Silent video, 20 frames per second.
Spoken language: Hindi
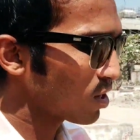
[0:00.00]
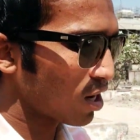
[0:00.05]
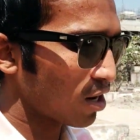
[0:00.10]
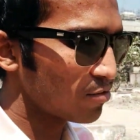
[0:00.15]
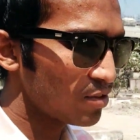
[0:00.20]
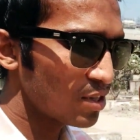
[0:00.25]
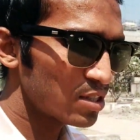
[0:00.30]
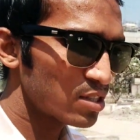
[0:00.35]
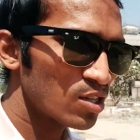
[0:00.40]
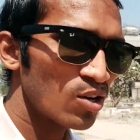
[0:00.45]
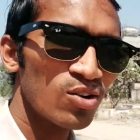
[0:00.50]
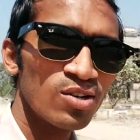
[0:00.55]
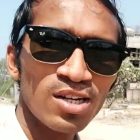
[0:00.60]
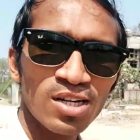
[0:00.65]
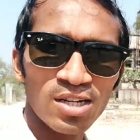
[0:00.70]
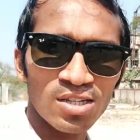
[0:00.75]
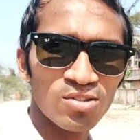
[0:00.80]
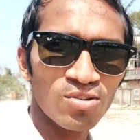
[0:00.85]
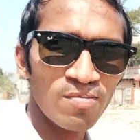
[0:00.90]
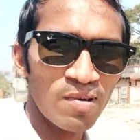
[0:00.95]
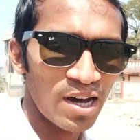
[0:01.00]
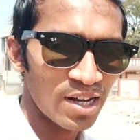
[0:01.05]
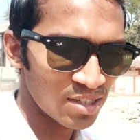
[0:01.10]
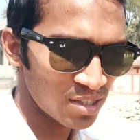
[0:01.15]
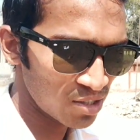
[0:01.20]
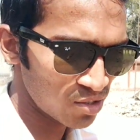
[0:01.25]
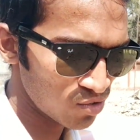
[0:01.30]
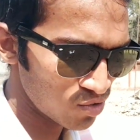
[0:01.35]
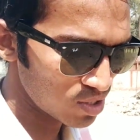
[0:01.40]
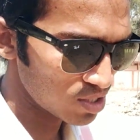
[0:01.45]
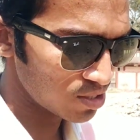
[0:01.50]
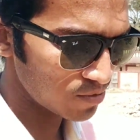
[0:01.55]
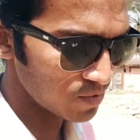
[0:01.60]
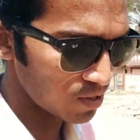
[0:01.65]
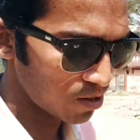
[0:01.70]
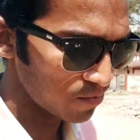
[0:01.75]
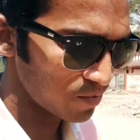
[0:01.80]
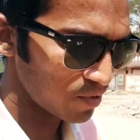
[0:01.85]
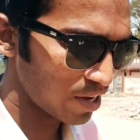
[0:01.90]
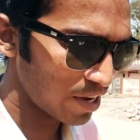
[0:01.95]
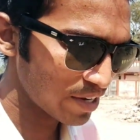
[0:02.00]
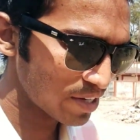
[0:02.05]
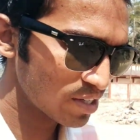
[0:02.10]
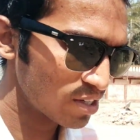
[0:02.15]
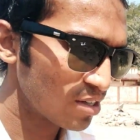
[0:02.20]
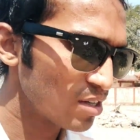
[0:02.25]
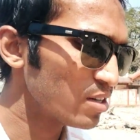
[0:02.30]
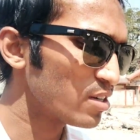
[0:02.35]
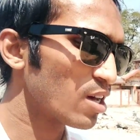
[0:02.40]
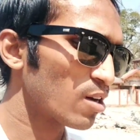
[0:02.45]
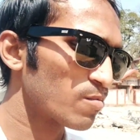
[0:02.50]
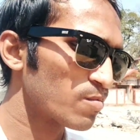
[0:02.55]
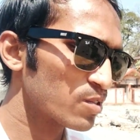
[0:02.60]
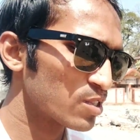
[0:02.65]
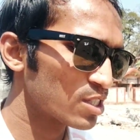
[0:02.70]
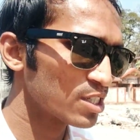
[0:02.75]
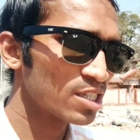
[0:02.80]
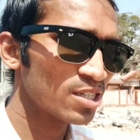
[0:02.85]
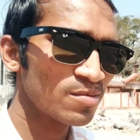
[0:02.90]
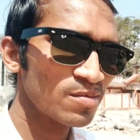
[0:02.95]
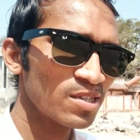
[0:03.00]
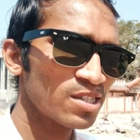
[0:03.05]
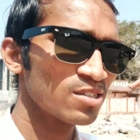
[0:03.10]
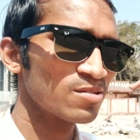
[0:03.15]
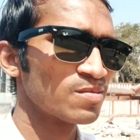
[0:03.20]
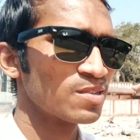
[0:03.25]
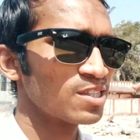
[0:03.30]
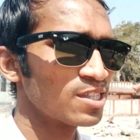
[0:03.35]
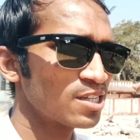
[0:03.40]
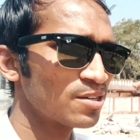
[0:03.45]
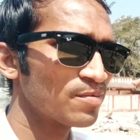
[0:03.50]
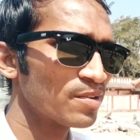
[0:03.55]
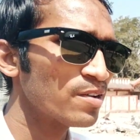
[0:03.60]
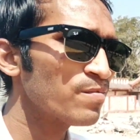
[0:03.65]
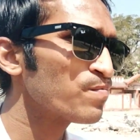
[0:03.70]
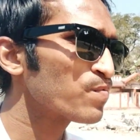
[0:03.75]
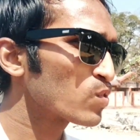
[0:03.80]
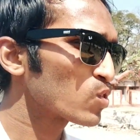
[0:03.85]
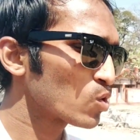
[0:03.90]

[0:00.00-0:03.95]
काफ़ी अच्छा होटल है जो बाहर से टूरिज़म यहाँ पर आएंगे नागपुर सिटी में इस मंदिर में